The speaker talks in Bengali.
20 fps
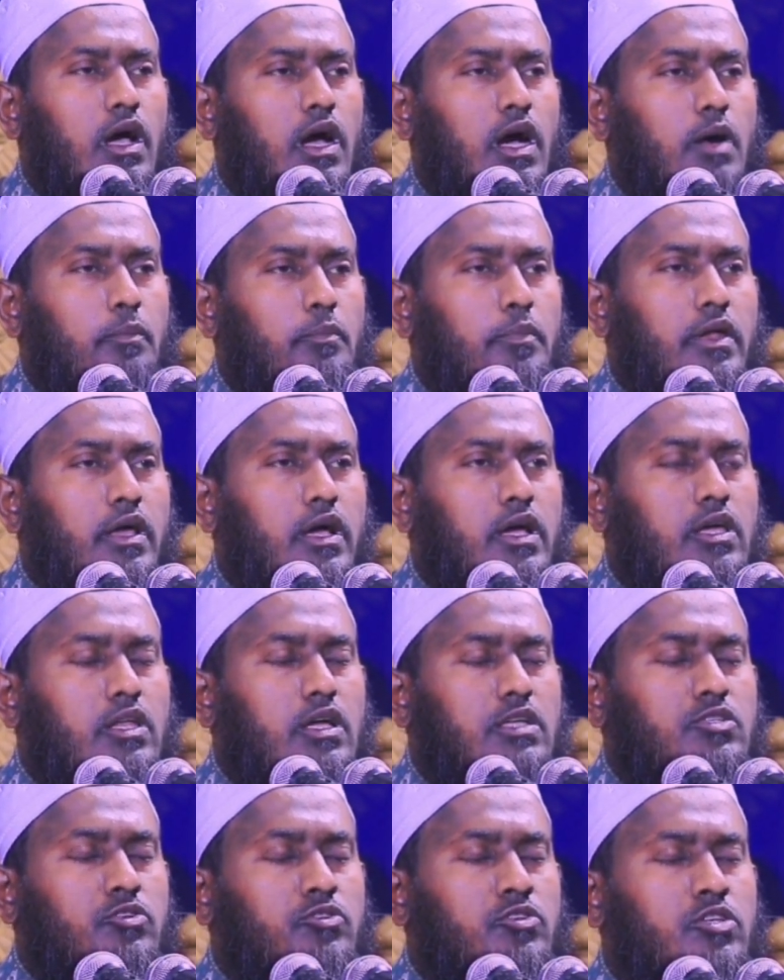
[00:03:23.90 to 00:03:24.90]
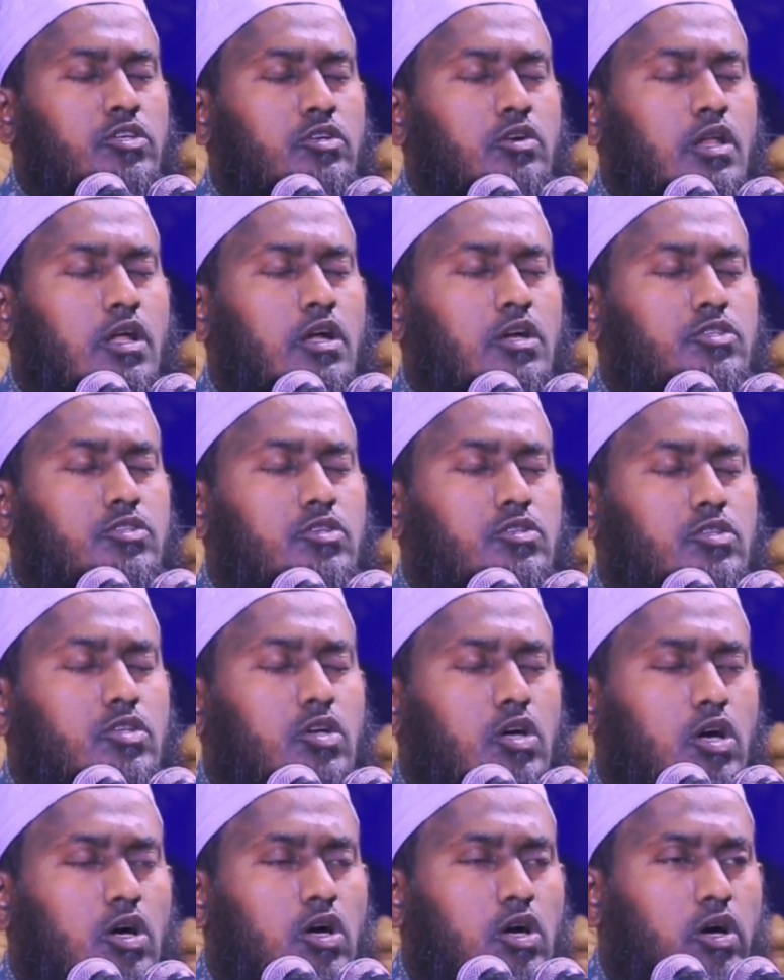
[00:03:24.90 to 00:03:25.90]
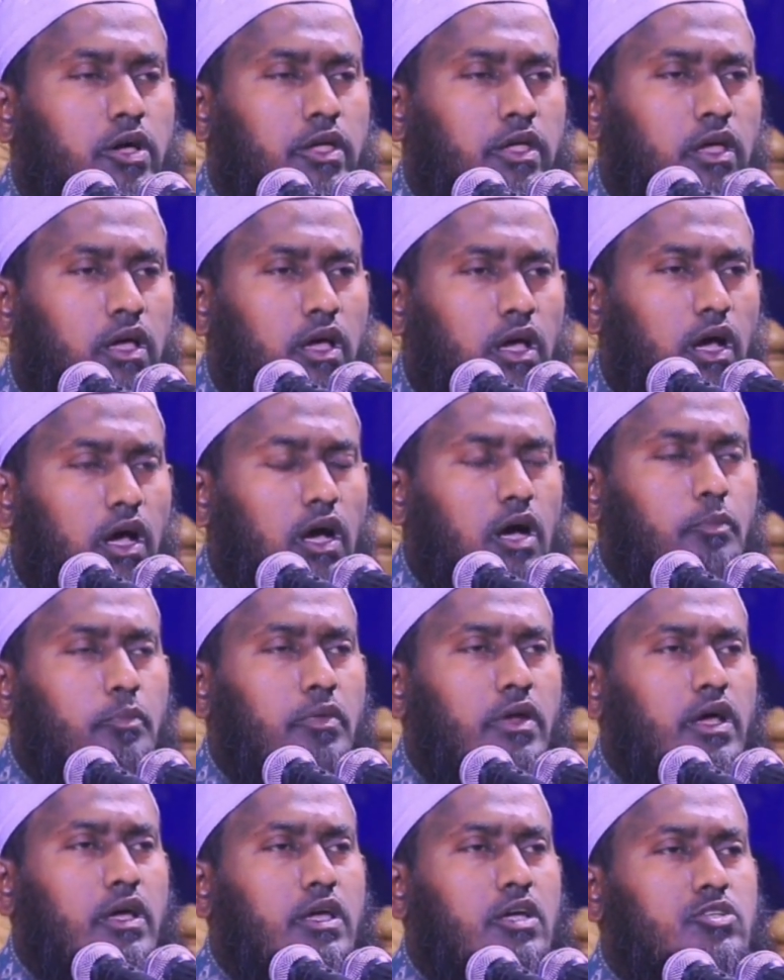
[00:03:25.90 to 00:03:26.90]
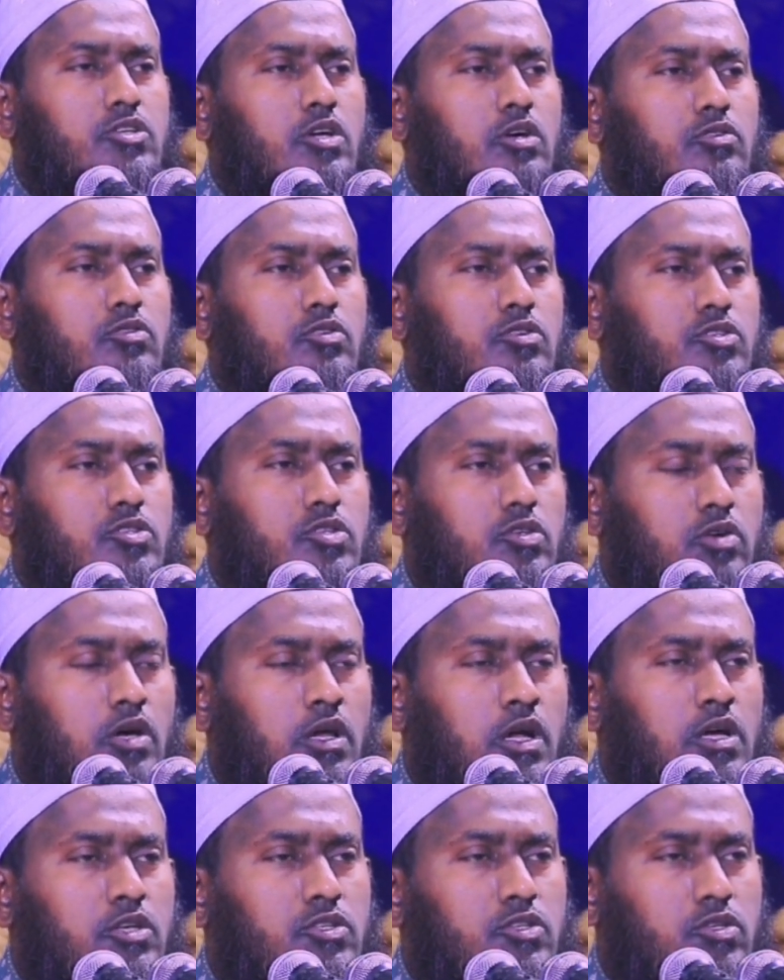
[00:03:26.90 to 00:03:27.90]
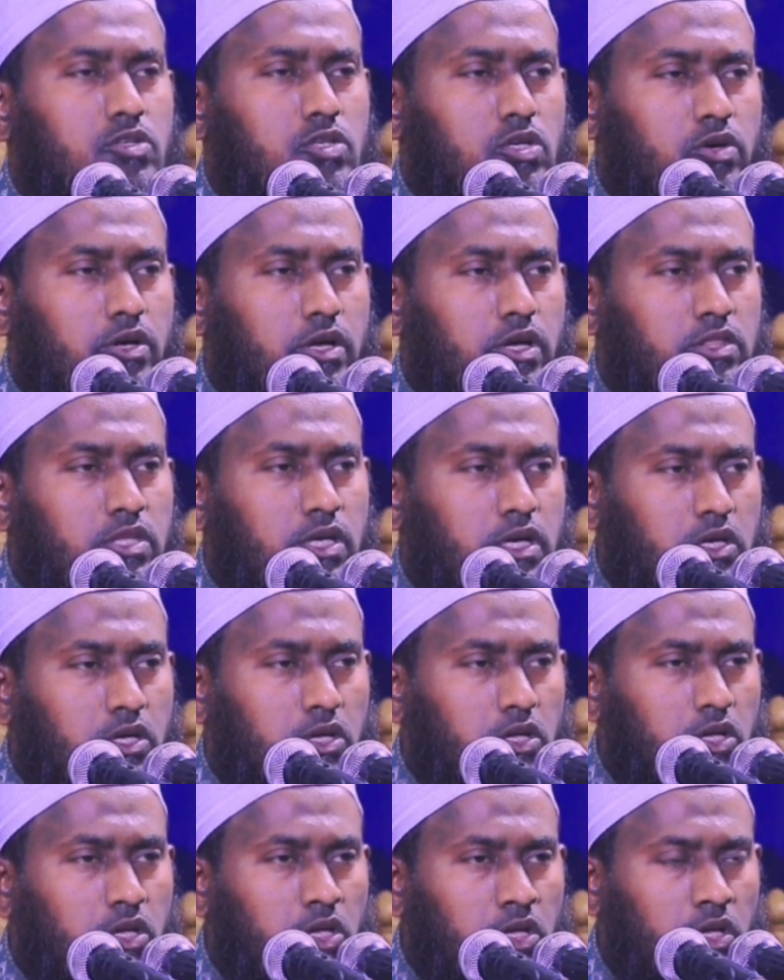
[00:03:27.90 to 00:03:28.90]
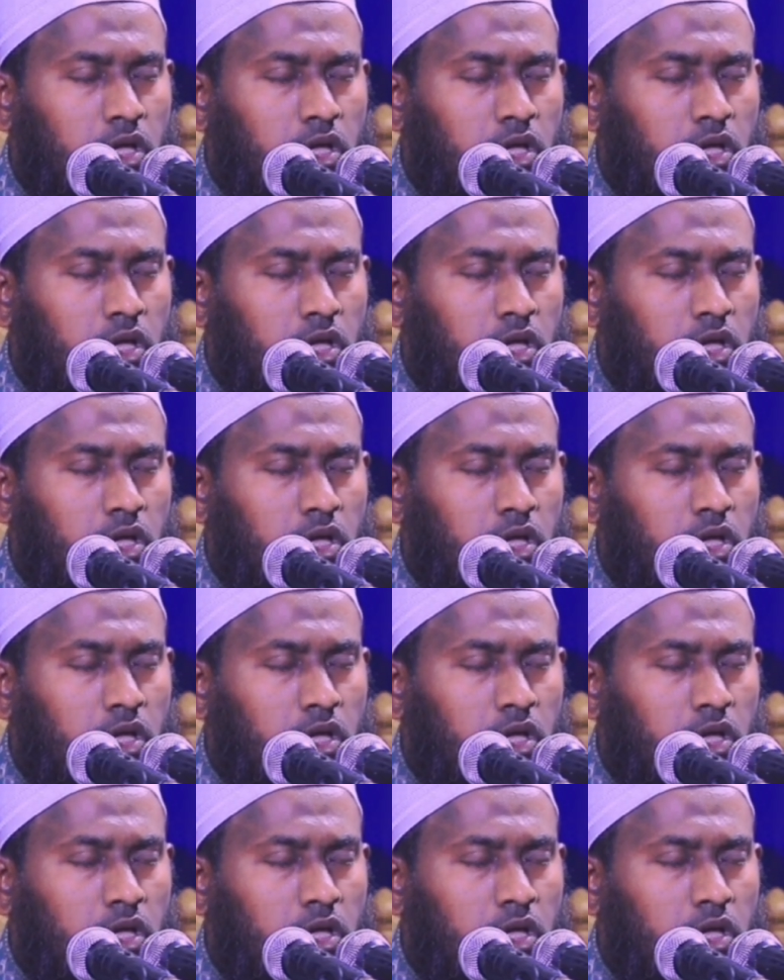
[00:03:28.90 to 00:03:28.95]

আপনাকে রাজি খুশি করার জন্য হয় আপনাকে সন্তুষ্ট করার জন্য হয়ে থাকে